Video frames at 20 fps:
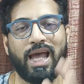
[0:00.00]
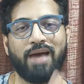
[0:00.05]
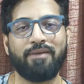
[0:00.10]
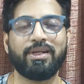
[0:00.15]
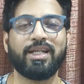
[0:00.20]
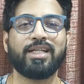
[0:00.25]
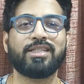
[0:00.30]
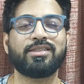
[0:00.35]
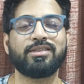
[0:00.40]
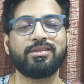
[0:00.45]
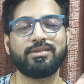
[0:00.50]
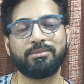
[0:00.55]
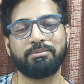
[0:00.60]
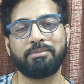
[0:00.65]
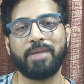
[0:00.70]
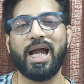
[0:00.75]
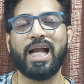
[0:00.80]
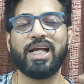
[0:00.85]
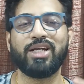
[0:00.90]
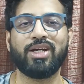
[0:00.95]
యావరేజ్
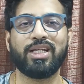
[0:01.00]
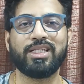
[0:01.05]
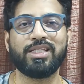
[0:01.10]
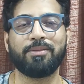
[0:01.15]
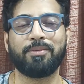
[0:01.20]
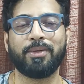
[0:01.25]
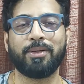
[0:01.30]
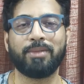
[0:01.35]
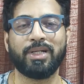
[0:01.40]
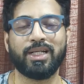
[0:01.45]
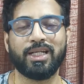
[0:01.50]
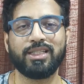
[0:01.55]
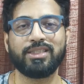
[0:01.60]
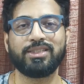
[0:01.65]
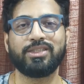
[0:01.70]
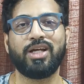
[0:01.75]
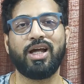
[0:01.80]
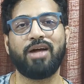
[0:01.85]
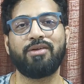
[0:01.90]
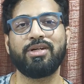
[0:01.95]
బ్యాడ్ అని చెప్పనమాట
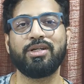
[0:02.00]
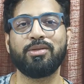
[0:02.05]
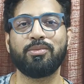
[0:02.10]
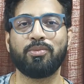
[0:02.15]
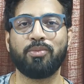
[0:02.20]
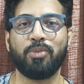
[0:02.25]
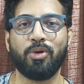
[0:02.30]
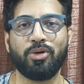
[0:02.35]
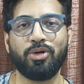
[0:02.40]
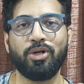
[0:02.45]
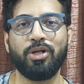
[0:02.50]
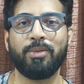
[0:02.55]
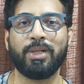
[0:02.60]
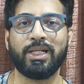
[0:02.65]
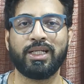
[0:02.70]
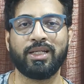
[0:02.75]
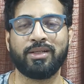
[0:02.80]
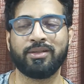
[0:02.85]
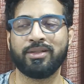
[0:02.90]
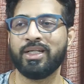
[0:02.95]
సో ఆవిడని బొగ్గులో
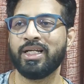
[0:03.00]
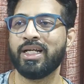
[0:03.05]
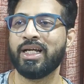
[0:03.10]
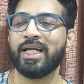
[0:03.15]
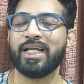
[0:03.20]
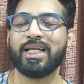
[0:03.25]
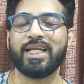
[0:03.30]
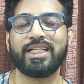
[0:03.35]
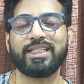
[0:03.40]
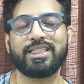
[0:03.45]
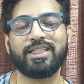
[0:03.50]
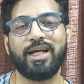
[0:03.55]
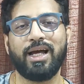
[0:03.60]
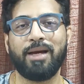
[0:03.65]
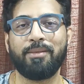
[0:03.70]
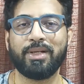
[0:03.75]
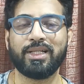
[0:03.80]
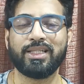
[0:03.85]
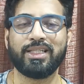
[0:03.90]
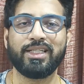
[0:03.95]
పెట్టారు నెక్స్ట్
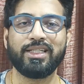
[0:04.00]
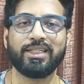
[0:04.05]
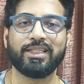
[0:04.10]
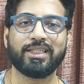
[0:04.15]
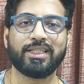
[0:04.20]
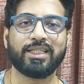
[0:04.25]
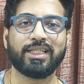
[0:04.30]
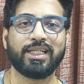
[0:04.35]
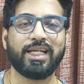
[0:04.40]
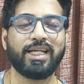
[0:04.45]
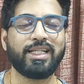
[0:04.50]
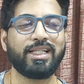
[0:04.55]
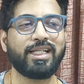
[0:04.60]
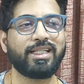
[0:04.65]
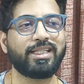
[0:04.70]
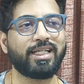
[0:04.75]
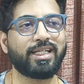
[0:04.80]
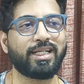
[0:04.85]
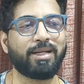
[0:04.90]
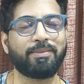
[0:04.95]
అమర్ది
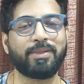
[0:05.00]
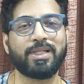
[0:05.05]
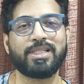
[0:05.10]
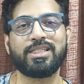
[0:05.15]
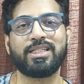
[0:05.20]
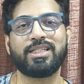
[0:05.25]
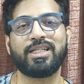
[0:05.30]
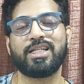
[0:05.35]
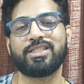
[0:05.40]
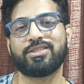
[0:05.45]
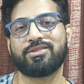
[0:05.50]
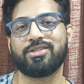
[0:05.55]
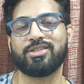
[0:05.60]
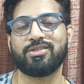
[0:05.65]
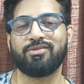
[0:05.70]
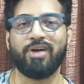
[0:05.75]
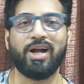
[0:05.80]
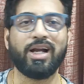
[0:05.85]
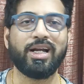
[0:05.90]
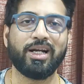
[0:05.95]
ఏదైతే కెప్టెన్సీ టాస్క్
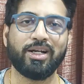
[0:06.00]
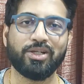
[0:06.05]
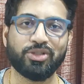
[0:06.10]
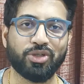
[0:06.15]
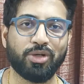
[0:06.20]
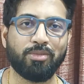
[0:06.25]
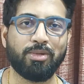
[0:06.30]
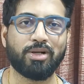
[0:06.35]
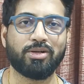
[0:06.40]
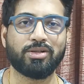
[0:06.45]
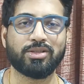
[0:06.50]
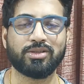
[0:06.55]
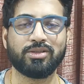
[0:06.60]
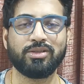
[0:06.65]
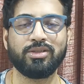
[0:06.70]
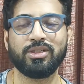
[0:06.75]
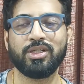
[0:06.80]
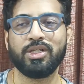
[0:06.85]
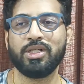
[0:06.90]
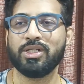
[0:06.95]
కోసం ఆడాడో శోభా కోసం
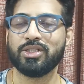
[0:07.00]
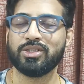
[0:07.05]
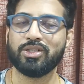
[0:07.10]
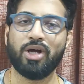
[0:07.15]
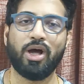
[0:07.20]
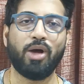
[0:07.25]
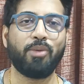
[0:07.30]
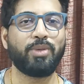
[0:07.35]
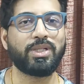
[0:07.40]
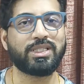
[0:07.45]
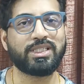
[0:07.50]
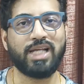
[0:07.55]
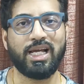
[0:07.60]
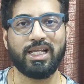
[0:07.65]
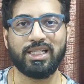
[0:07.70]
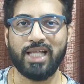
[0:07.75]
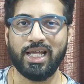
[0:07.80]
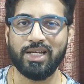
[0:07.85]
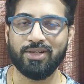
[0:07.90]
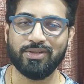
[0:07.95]
సో ఆబ్వియస్గా
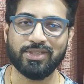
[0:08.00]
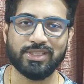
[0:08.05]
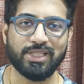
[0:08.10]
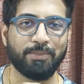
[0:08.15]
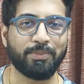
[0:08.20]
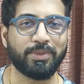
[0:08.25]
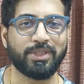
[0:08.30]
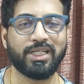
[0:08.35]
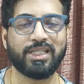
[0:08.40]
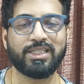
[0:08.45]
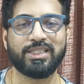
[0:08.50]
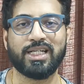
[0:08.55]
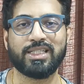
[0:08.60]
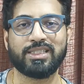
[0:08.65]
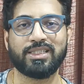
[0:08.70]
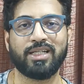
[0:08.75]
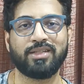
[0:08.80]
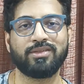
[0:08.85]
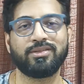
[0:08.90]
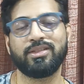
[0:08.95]
దానికోసం అప్రిషియేట్
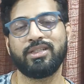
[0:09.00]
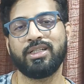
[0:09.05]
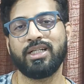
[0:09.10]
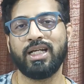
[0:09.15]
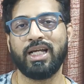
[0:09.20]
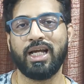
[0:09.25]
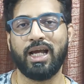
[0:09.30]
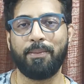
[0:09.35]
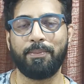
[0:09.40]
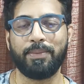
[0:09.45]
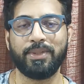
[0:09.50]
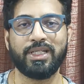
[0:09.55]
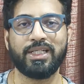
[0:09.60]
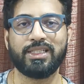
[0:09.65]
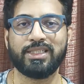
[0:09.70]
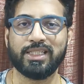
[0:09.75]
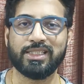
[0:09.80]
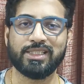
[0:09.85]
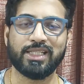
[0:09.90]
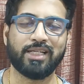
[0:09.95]
చేస్తారు
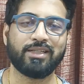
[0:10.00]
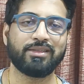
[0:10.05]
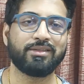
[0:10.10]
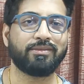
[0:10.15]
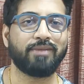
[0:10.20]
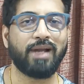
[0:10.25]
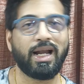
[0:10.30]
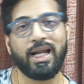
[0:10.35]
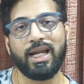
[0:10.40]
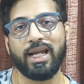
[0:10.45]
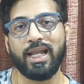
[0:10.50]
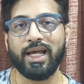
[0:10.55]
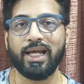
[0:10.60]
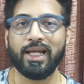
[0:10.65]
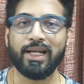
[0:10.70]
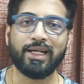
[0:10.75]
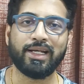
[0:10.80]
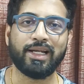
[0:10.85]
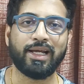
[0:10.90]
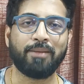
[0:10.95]
అప్రిషియేట్ చేశారు వెల్
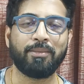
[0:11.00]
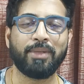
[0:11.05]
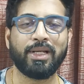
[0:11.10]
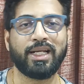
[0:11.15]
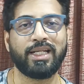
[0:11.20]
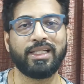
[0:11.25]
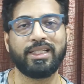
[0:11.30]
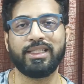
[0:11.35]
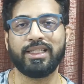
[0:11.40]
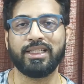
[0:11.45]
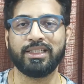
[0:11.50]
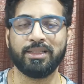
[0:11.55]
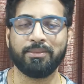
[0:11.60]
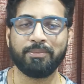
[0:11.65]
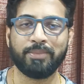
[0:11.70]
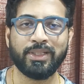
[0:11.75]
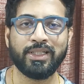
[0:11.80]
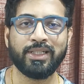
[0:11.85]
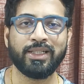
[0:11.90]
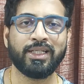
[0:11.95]
డాన్ అమర్ ఇది అని
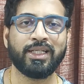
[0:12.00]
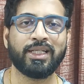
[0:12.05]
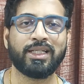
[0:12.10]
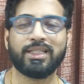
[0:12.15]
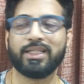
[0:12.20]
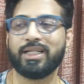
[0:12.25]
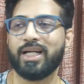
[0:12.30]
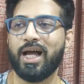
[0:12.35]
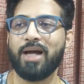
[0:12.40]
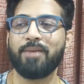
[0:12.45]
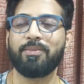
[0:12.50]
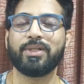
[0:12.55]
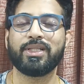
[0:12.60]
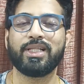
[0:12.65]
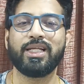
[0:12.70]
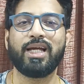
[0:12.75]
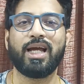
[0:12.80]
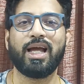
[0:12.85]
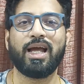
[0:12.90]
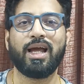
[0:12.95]
చెప్పి
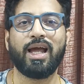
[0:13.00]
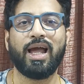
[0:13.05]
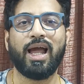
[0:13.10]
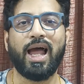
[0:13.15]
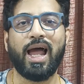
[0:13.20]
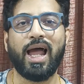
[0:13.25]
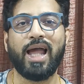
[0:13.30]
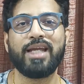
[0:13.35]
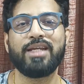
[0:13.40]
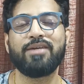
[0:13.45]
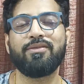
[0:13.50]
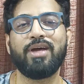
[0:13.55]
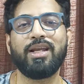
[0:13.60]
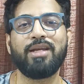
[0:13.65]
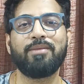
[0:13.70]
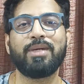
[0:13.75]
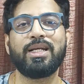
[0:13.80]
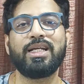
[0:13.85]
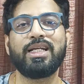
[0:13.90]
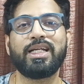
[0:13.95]
కాకపోతే అయిన
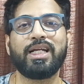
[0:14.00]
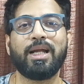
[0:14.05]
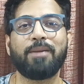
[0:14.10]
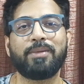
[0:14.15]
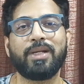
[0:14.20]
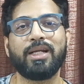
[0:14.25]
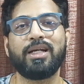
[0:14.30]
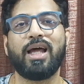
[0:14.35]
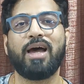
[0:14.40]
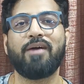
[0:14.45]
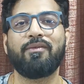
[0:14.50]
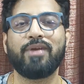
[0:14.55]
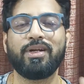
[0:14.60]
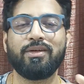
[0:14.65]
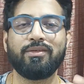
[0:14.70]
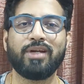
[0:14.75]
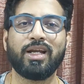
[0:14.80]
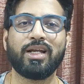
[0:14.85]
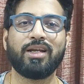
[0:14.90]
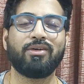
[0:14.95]
వాళ్ళని మళ్ళీ కెప్టెన్
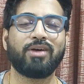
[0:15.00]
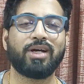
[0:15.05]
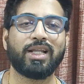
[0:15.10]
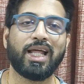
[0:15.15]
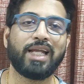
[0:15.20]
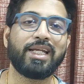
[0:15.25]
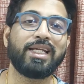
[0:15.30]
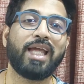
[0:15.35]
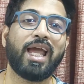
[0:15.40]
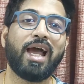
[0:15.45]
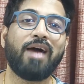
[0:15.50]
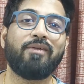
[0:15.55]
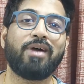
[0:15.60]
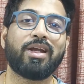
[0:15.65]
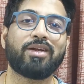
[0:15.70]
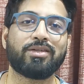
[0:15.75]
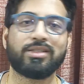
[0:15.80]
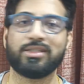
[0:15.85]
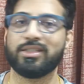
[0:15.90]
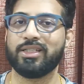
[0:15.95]
అవ్వనేవని అన్నావు కదా అని
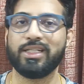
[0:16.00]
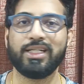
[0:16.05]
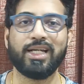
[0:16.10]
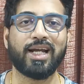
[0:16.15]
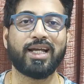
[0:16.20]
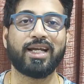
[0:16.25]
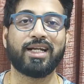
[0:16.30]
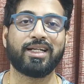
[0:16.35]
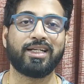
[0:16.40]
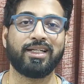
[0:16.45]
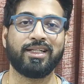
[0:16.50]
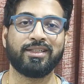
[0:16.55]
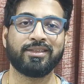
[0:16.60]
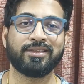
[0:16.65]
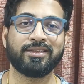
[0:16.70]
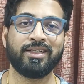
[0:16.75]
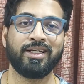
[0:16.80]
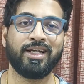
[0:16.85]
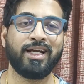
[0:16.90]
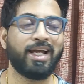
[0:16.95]
యావారి క్వశ్చన్ నేను అడగట్లేదు
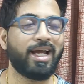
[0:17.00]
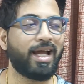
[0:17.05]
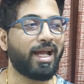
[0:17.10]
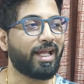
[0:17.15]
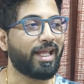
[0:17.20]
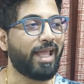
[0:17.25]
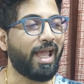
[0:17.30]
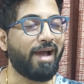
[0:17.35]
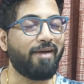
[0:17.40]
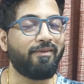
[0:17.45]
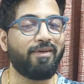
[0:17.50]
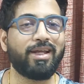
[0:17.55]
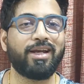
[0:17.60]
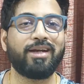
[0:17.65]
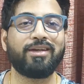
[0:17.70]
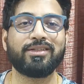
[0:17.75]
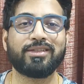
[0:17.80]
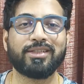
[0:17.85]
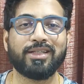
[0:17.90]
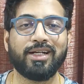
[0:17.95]
యావారు
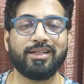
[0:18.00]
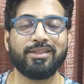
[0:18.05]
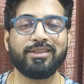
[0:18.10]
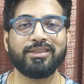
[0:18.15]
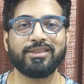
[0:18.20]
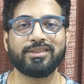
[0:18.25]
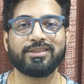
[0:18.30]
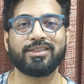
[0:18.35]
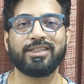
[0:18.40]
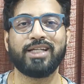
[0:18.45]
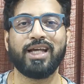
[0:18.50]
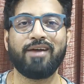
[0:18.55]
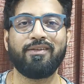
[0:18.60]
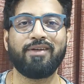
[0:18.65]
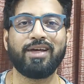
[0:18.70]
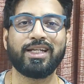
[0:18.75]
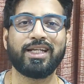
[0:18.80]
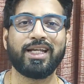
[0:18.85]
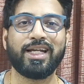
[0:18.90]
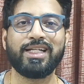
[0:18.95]
అడుగుతున్నాడు సో
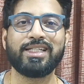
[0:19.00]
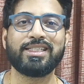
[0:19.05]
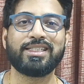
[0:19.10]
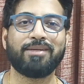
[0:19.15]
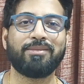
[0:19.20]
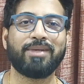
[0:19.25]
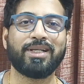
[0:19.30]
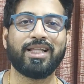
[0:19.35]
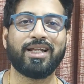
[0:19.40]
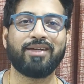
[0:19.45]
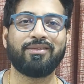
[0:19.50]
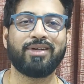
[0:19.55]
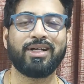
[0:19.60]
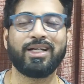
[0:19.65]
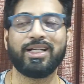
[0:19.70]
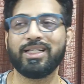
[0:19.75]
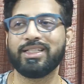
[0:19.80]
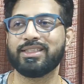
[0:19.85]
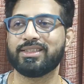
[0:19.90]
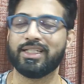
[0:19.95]
యావారికి ఏంటి సమాధానం
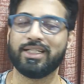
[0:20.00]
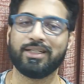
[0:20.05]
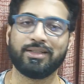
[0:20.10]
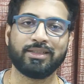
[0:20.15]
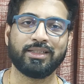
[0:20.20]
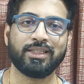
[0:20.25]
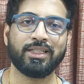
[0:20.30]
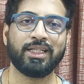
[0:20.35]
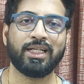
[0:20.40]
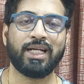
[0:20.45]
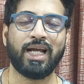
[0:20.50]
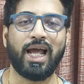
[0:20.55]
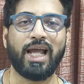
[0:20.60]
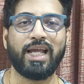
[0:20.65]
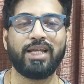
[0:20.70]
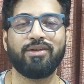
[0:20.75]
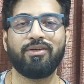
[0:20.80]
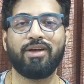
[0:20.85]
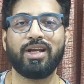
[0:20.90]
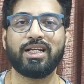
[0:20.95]
అంటే సార్
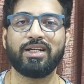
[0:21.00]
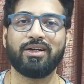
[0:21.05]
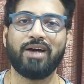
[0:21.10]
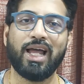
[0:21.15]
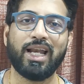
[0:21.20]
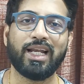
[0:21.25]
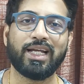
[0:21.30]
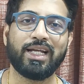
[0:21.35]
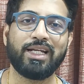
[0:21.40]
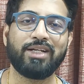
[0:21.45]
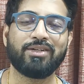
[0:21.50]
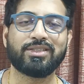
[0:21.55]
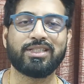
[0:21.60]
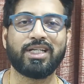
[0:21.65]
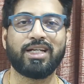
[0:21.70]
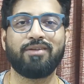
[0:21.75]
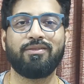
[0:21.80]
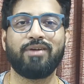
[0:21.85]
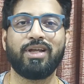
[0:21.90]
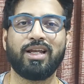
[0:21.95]
అయిన వాళ్ళకి వాళ్ళకే
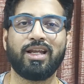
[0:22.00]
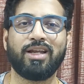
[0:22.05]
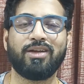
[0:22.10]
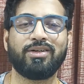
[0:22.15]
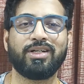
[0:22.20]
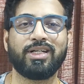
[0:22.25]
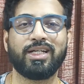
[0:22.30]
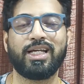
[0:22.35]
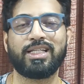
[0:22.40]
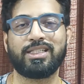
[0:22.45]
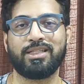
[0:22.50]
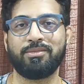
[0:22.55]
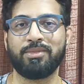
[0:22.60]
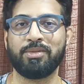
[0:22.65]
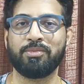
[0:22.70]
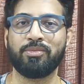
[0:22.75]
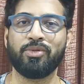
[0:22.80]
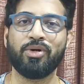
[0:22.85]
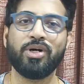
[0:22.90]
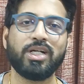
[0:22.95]
ఇంకోసారి అలా అంటే అసలు
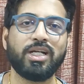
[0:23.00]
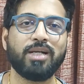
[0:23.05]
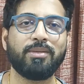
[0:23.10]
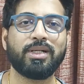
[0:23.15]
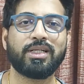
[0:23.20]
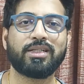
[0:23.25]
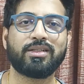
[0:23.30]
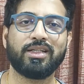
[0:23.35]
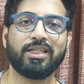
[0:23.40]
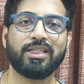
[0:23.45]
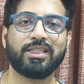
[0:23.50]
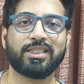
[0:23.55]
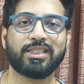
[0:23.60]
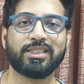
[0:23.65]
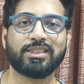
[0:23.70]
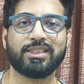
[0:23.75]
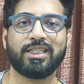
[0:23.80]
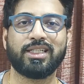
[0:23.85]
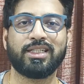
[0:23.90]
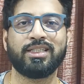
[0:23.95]
మీ బోర్డు పెట్టుకోలేదు
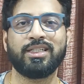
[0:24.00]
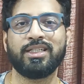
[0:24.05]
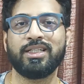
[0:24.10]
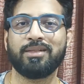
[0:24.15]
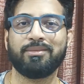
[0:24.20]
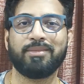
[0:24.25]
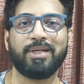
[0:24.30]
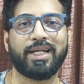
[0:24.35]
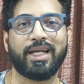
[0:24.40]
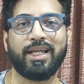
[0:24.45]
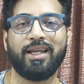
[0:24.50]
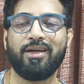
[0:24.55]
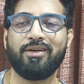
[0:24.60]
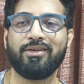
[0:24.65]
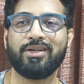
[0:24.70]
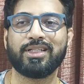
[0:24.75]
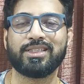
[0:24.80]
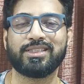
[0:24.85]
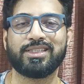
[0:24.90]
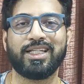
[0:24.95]
కదా సార్ మాకు ఎలా
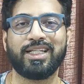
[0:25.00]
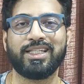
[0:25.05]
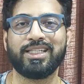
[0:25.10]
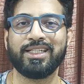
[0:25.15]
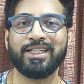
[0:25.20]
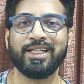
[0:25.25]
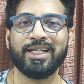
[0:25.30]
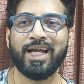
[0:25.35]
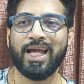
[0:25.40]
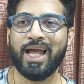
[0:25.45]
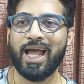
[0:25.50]
ఉంటుంది సార్ ఏంది